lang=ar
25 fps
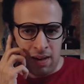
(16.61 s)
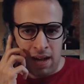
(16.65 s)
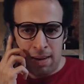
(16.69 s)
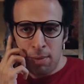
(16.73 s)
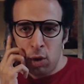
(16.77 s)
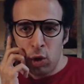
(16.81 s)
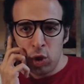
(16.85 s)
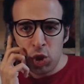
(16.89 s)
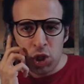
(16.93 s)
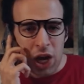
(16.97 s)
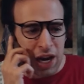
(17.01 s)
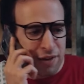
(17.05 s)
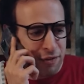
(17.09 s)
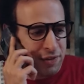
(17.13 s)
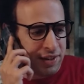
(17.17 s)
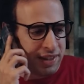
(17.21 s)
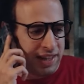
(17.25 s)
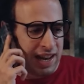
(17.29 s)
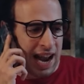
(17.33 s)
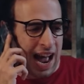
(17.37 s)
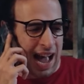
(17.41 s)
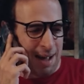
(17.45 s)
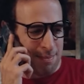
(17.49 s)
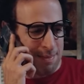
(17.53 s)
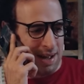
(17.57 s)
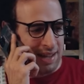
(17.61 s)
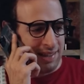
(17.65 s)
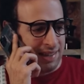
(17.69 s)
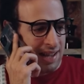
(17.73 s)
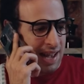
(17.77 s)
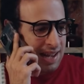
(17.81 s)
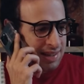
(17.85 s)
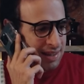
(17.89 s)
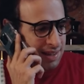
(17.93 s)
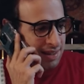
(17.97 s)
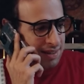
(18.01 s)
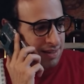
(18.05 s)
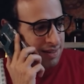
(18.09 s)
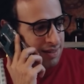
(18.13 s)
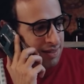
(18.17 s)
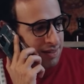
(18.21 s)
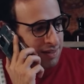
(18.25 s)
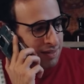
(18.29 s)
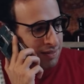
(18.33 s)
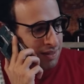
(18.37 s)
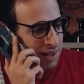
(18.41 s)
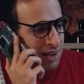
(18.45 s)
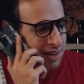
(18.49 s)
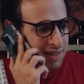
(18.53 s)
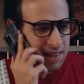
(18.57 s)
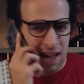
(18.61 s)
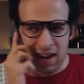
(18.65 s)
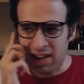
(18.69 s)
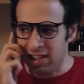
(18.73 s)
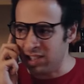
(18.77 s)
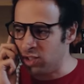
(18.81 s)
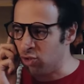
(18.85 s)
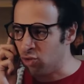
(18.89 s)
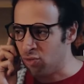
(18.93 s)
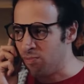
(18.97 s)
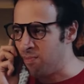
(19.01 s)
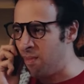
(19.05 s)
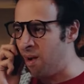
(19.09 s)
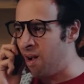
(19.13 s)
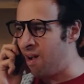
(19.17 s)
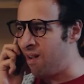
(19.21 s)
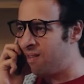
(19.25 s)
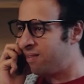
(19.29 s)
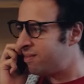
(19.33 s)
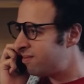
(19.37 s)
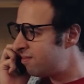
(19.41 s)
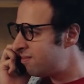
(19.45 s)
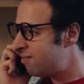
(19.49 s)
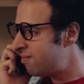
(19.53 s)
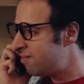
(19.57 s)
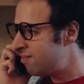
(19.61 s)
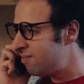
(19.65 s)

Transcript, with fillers: انا ما كنتش اعرف ان دي لحمة اساسا افتكرتها كيس رمان